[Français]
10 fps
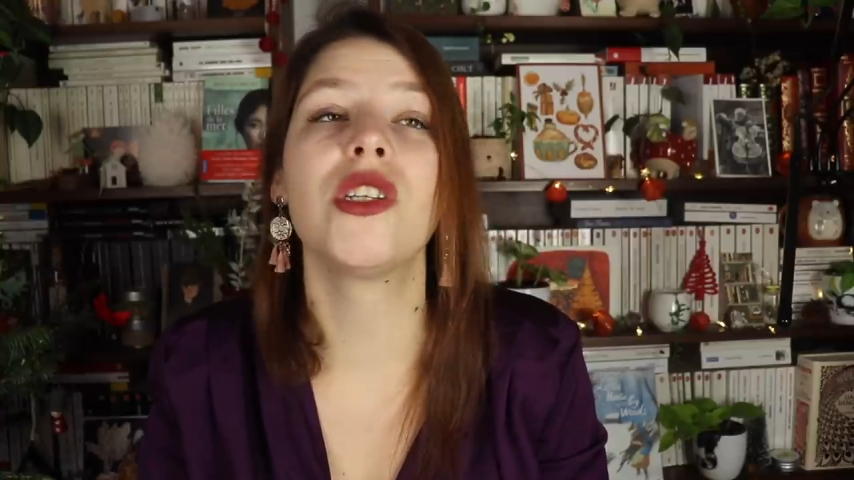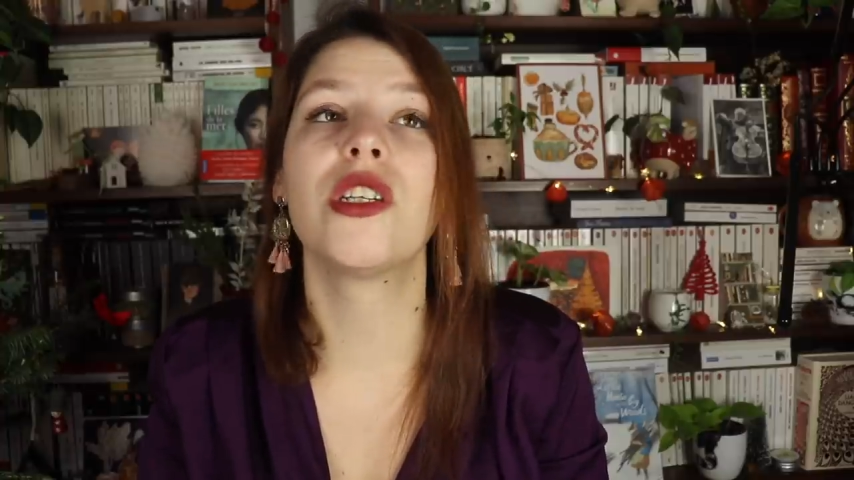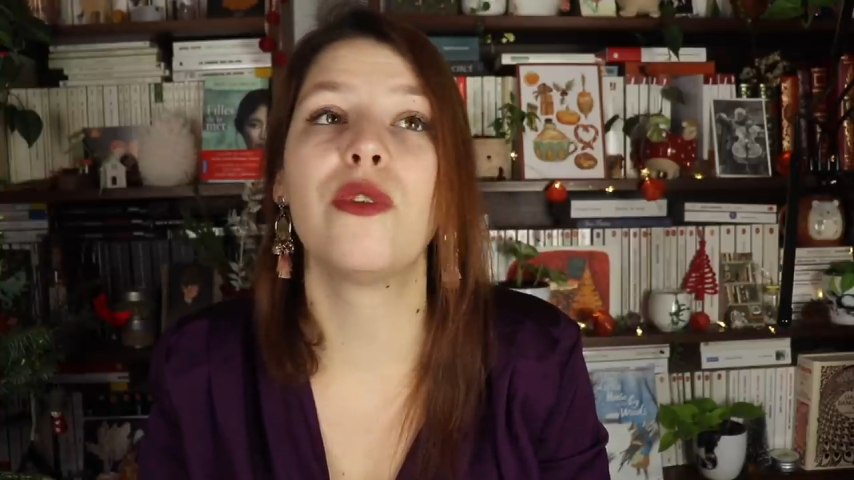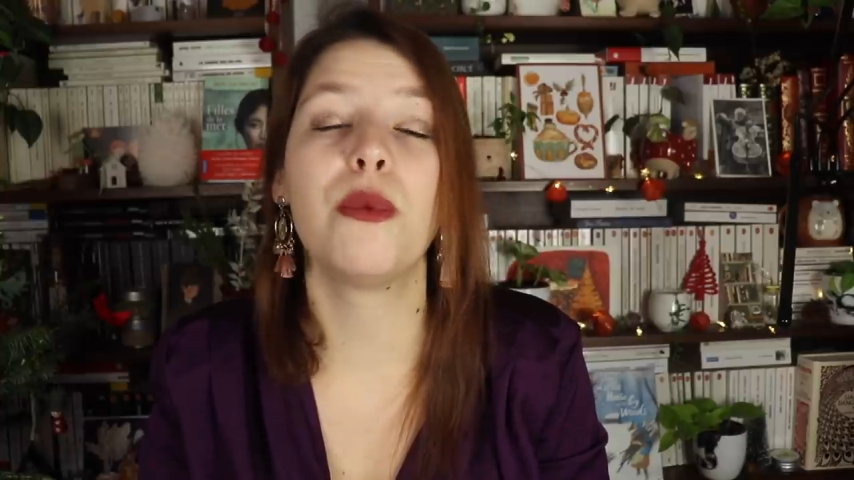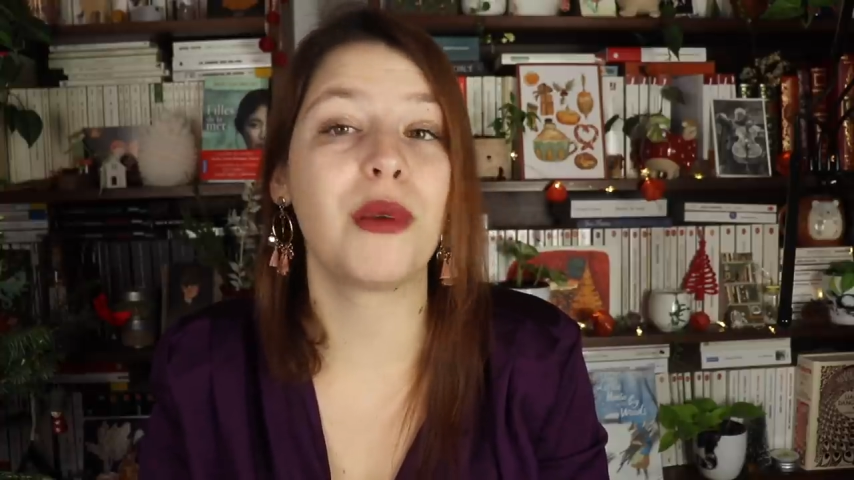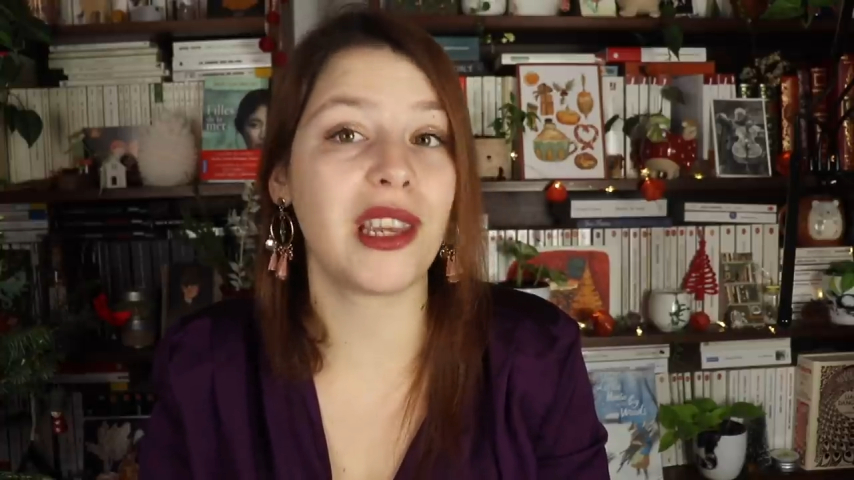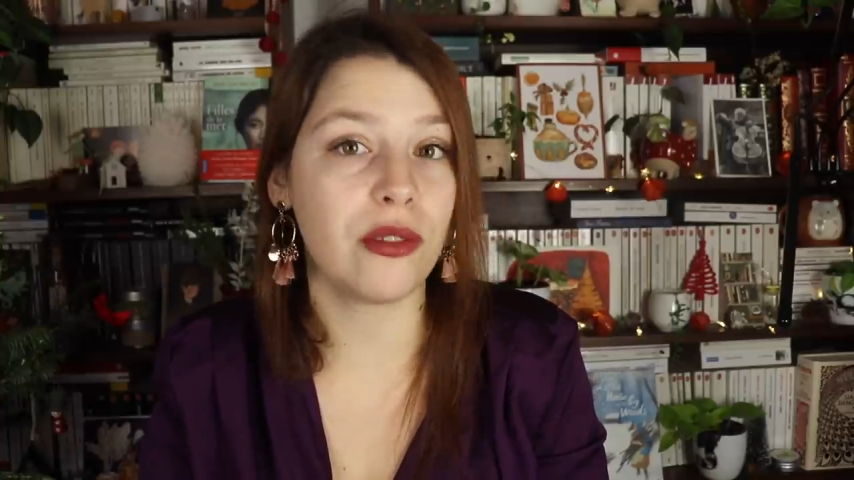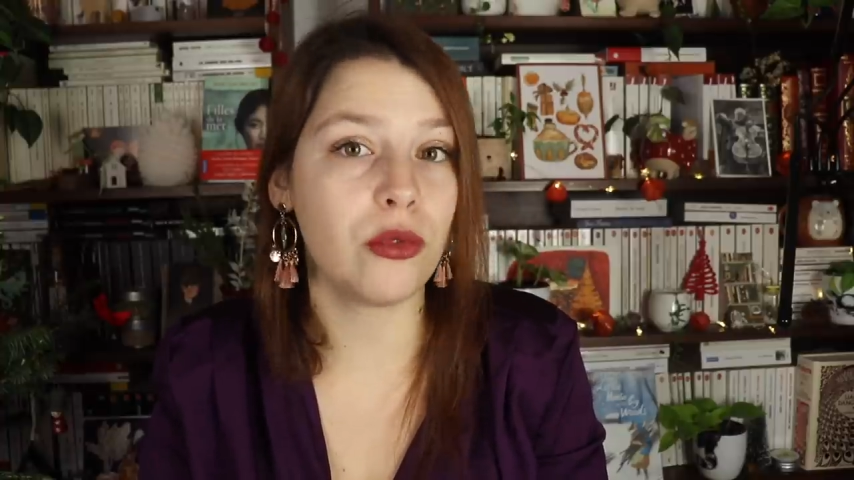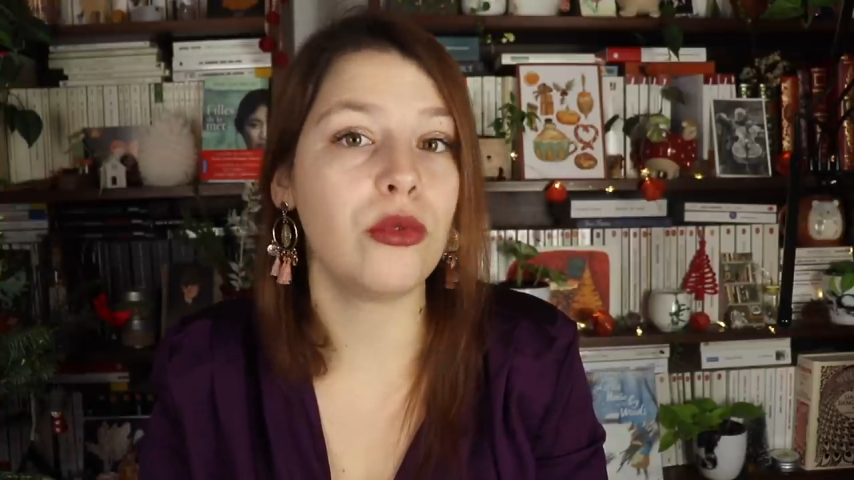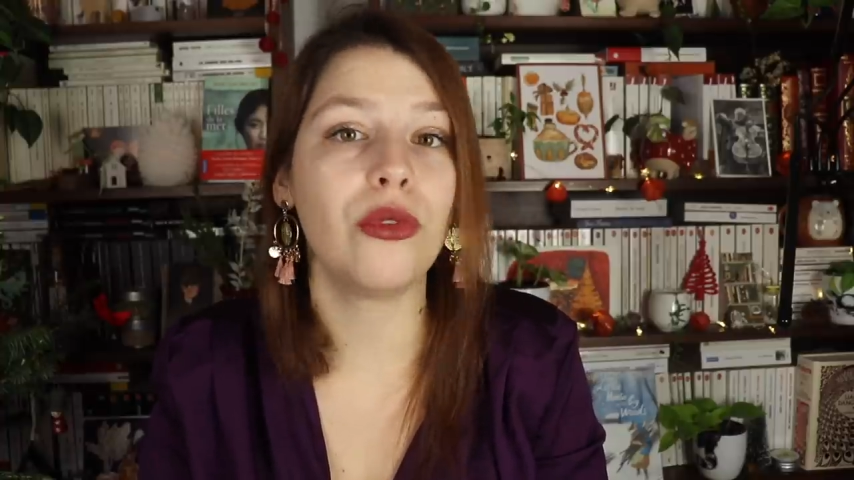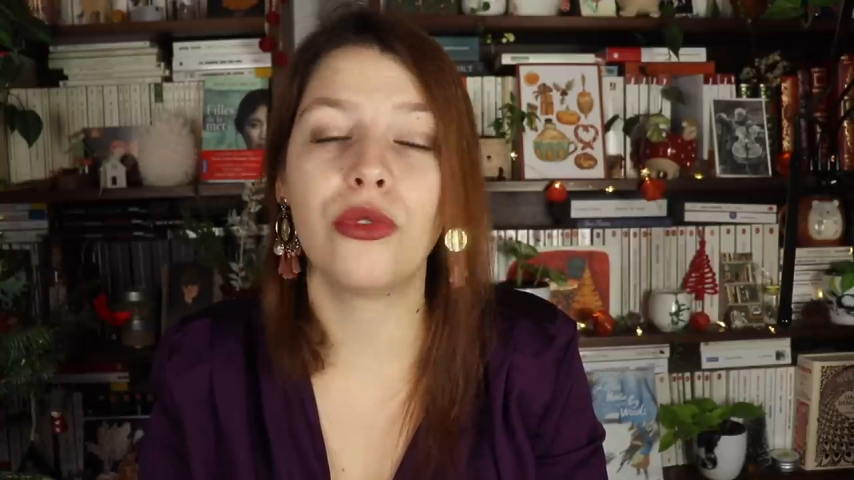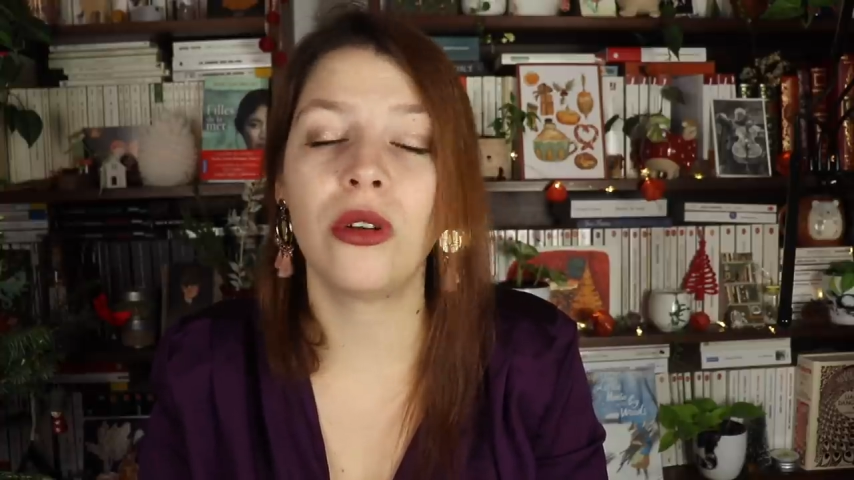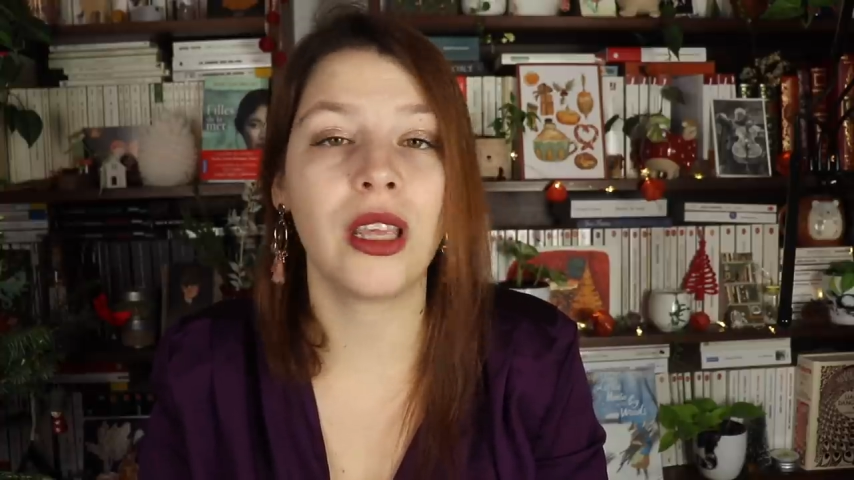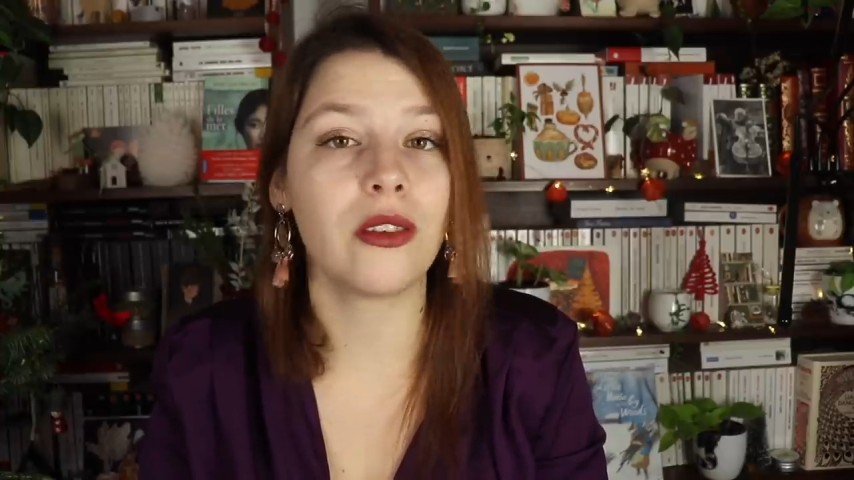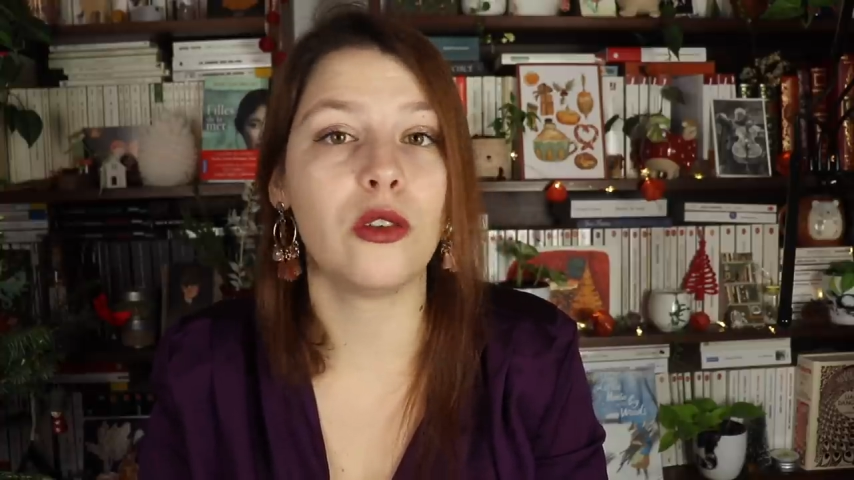j'avais prévu de
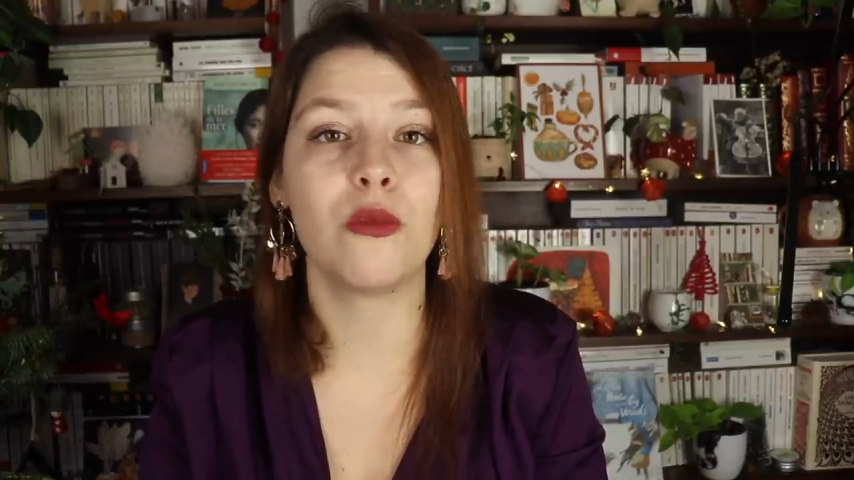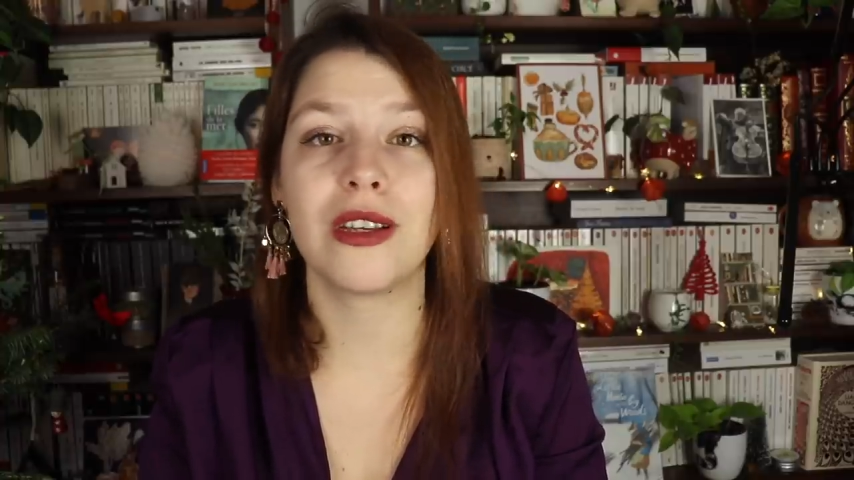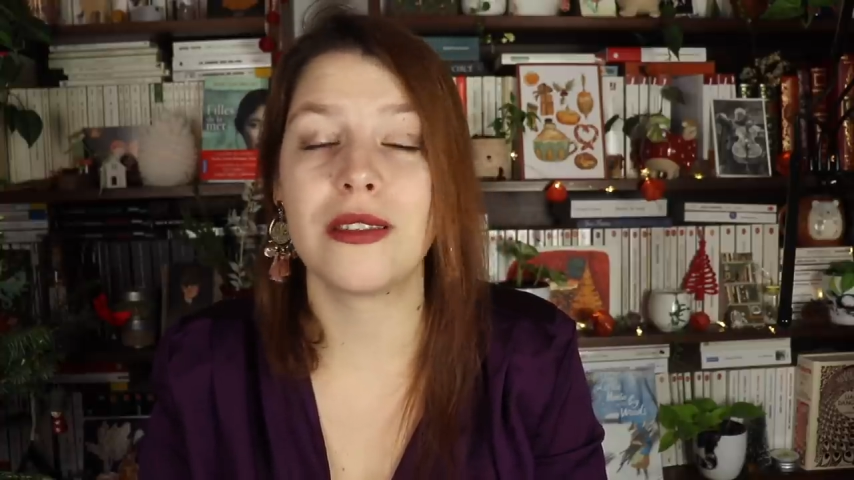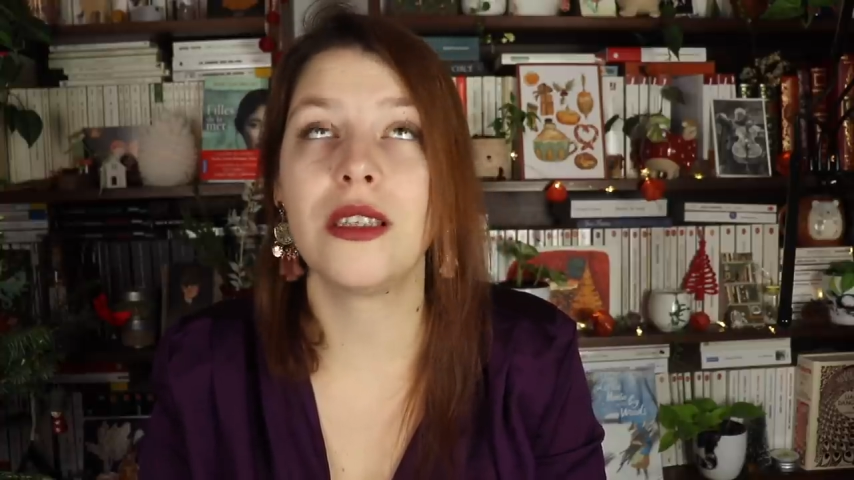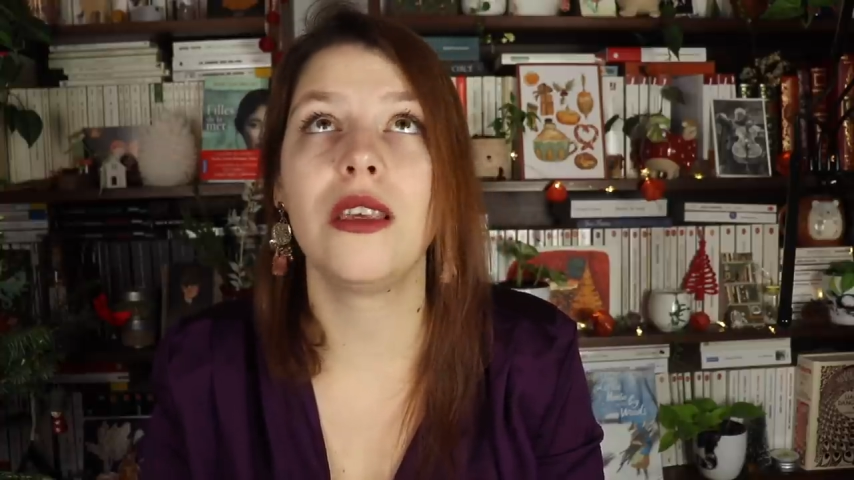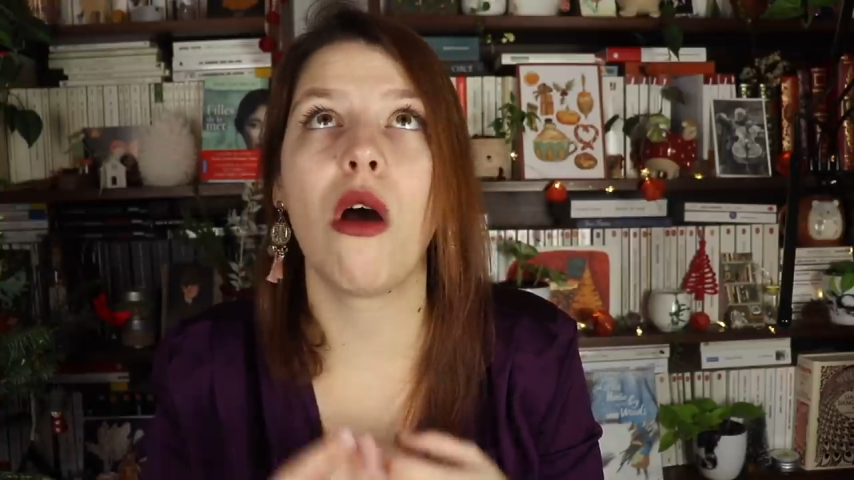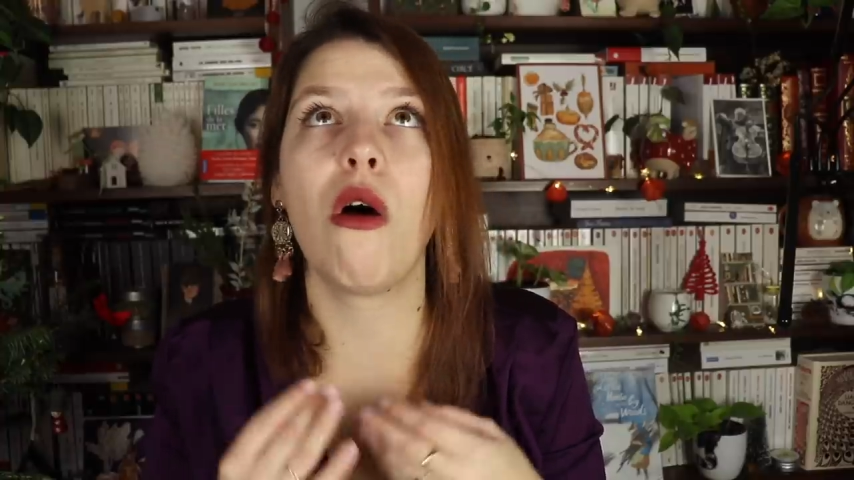lire ce mois-ci,